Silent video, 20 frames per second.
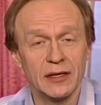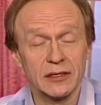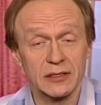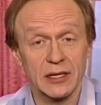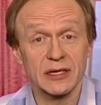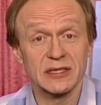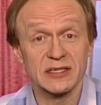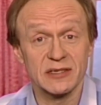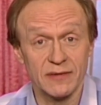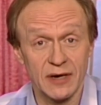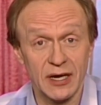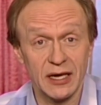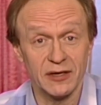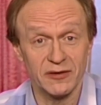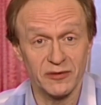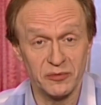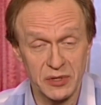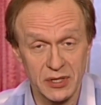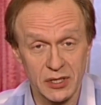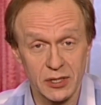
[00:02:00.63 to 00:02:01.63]
так звали
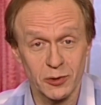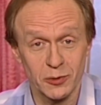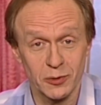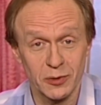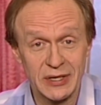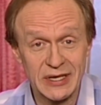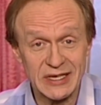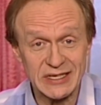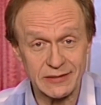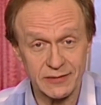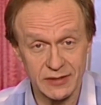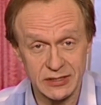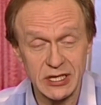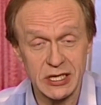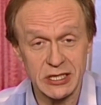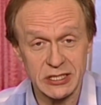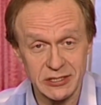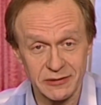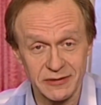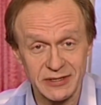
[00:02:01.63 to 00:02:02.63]
в миру
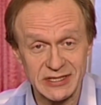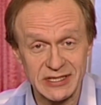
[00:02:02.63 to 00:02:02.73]
святейшего